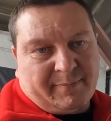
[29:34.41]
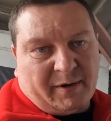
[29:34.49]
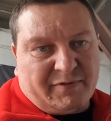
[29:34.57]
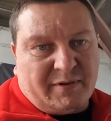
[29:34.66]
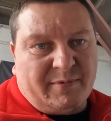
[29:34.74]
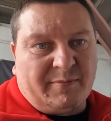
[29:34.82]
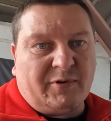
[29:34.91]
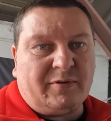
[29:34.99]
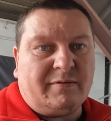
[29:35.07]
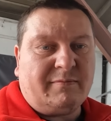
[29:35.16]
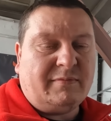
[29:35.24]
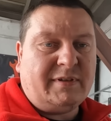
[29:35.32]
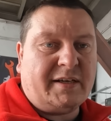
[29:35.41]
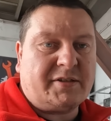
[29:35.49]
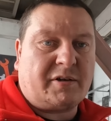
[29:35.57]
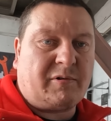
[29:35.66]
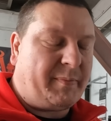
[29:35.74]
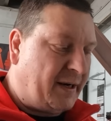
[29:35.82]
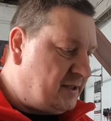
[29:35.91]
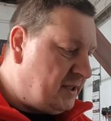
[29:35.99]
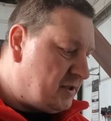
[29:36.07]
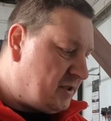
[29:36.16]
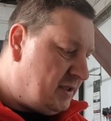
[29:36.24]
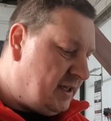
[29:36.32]
naprawimy mu. Niech się chłopak
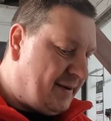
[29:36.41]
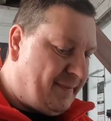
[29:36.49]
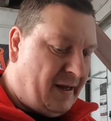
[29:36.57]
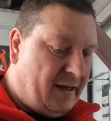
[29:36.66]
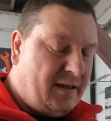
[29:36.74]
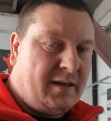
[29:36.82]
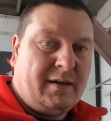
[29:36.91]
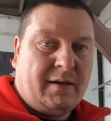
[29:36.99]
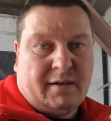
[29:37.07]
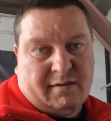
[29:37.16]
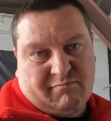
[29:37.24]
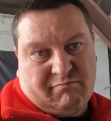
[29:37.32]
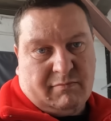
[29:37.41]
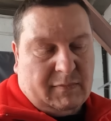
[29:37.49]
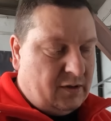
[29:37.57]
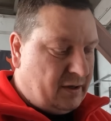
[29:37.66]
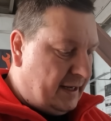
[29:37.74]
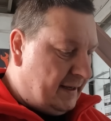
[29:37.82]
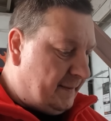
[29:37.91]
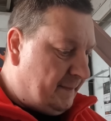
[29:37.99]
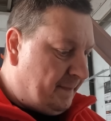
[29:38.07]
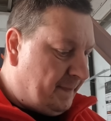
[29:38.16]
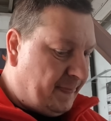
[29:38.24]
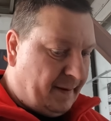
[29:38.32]
cieszy, niech ma. Okej, okay.
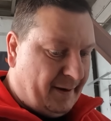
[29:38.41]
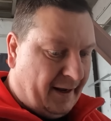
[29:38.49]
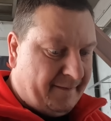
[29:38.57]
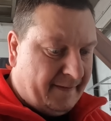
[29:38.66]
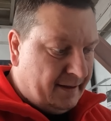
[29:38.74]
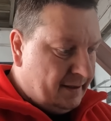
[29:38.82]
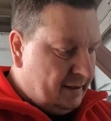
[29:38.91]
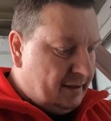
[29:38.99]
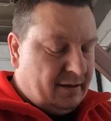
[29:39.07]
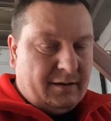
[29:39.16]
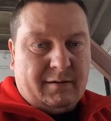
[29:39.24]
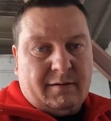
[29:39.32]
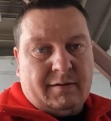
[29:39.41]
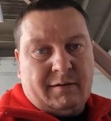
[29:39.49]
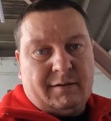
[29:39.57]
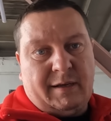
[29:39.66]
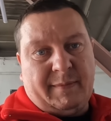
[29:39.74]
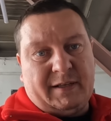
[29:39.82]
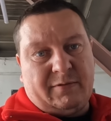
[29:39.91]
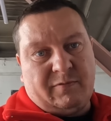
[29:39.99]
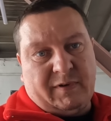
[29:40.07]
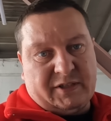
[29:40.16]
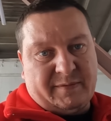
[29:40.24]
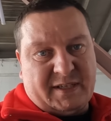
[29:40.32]
dobra. Temat
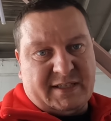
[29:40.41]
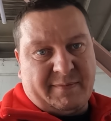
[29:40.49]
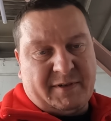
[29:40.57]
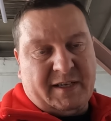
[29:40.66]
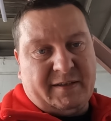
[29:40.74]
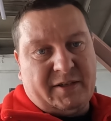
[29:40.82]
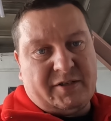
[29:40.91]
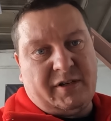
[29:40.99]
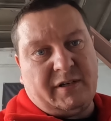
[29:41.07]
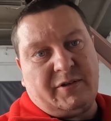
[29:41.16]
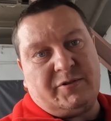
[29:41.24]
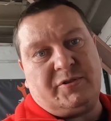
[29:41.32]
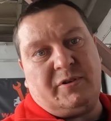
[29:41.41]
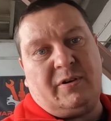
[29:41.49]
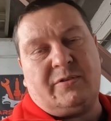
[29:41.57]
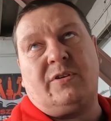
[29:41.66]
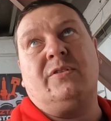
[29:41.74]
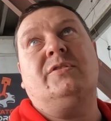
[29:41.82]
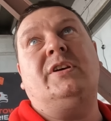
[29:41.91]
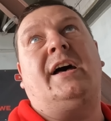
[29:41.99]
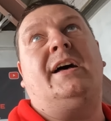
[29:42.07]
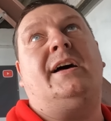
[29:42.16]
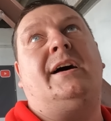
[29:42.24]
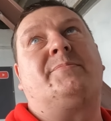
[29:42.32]
uważam za zamknięty, jeżeli chodzi o to. Ja
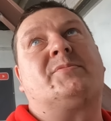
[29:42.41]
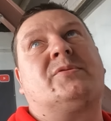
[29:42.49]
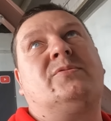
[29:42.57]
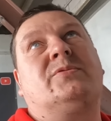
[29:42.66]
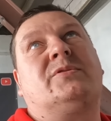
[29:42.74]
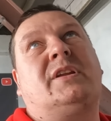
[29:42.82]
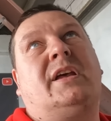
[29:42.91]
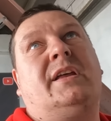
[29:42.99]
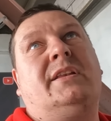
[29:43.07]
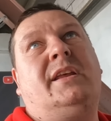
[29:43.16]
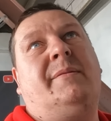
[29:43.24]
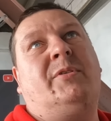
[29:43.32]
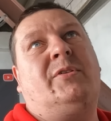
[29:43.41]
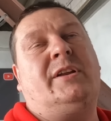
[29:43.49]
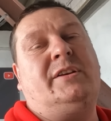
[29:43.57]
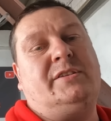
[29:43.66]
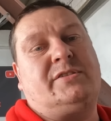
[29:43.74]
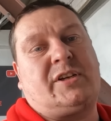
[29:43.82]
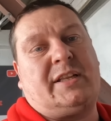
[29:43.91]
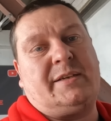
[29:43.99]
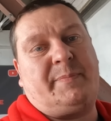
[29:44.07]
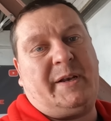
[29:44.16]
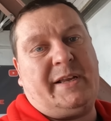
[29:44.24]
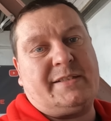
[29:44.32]
absolutnie nie biorę nic,
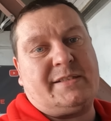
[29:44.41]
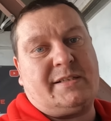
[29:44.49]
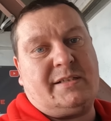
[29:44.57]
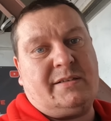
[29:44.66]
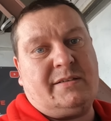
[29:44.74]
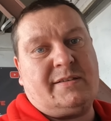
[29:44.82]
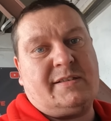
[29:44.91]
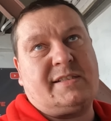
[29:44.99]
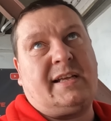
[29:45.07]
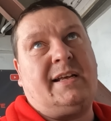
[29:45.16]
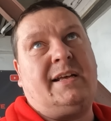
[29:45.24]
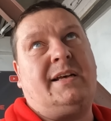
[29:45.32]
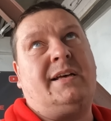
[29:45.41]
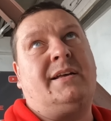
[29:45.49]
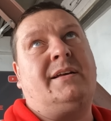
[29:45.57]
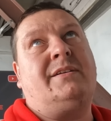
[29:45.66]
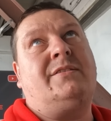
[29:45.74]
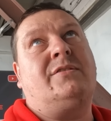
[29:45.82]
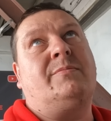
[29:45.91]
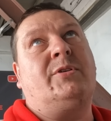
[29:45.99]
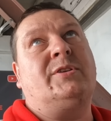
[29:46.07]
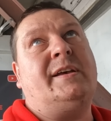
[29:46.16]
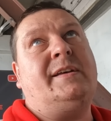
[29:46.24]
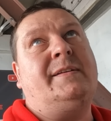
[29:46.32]
żadnych pieniędzy za
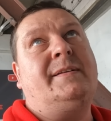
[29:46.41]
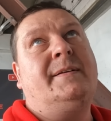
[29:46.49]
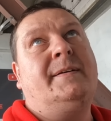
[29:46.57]
robotę.